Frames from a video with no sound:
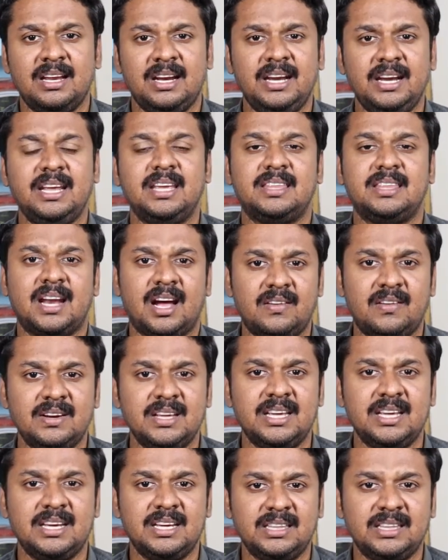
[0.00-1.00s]
இன்றைக்கி திராவிட
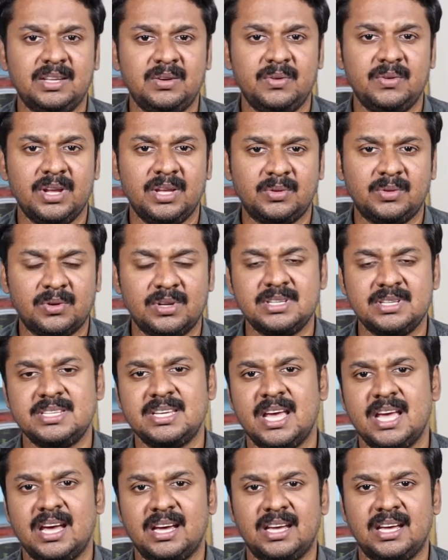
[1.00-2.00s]
இயக்கத்தினுடைய
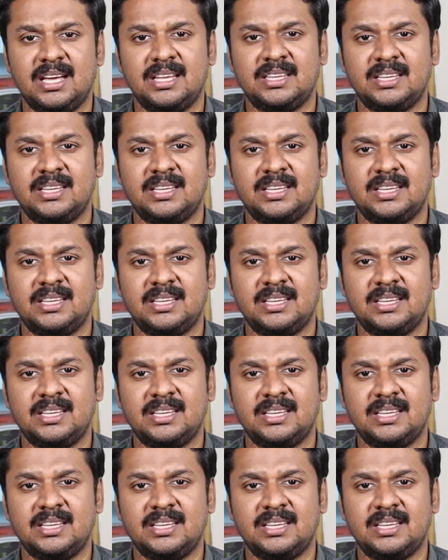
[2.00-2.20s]
தொடர்ச்சியாக